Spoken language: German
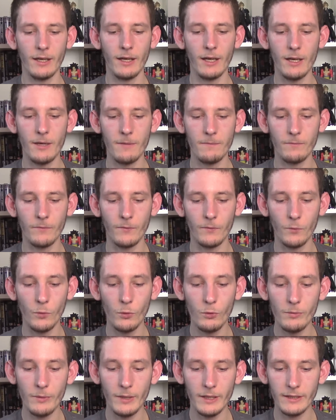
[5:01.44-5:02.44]
Ähm,
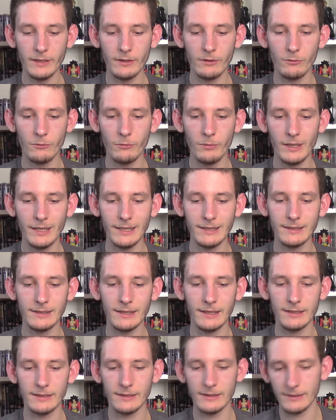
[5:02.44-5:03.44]
worüber ich übrigens
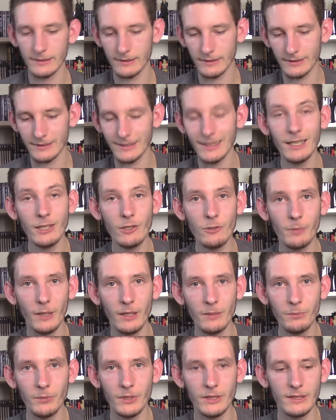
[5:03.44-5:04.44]
jetzt sehr
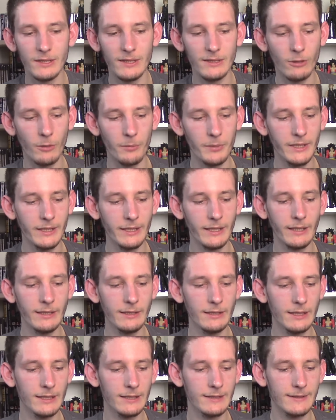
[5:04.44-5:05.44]
gespannt bin, ist, ob ich die
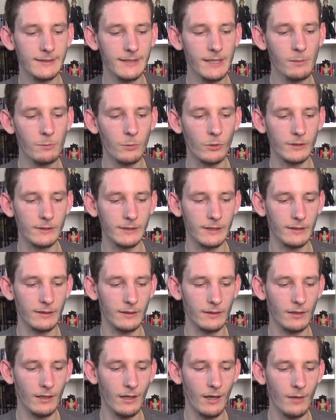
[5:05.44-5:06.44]
richtigen Steelbooks hier
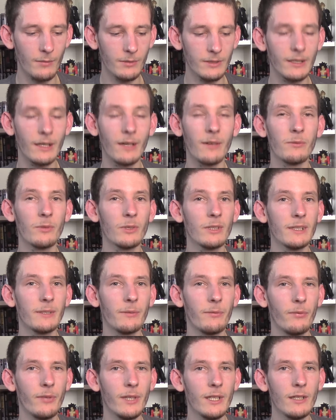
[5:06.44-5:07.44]
drin habe, da
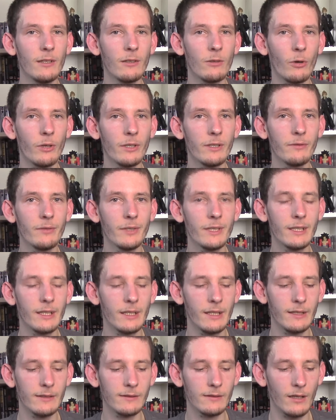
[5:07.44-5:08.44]
wirklich viele Leute, wie ich
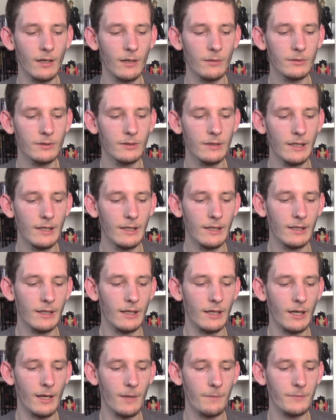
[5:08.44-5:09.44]
gelesen habe,
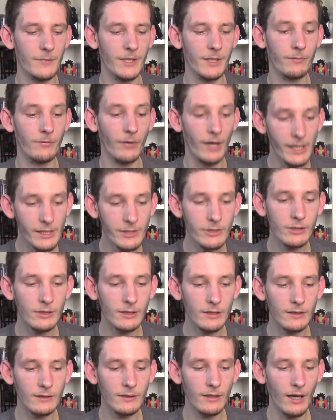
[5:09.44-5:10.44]
ähm, die
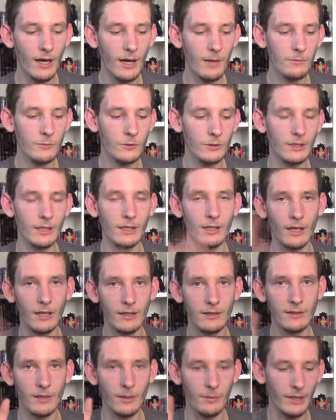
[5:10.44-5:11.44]
falschen drin haben und da
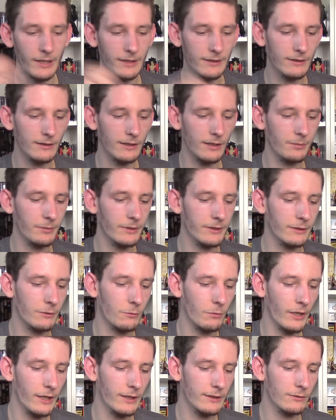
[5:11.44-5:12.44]
gerade dabei sind, das mit
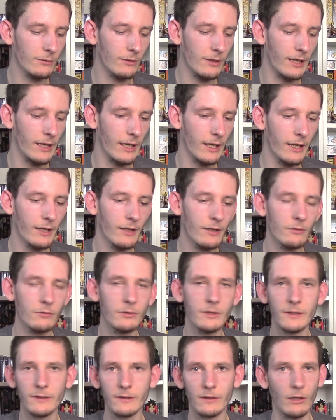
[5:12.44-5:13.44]
Square zu klären
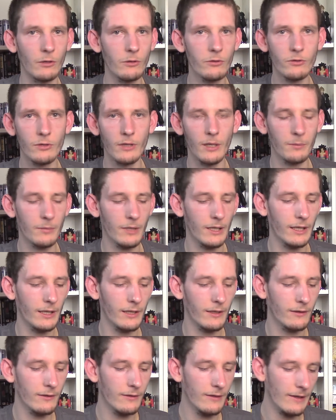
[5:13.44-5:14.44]
und die sind auch schon am
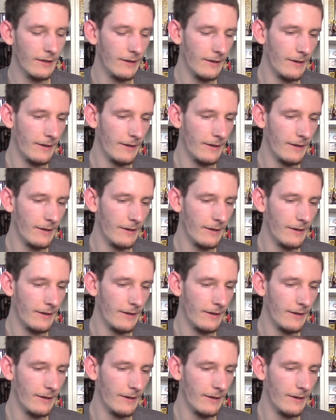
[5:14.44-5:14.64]
Klären.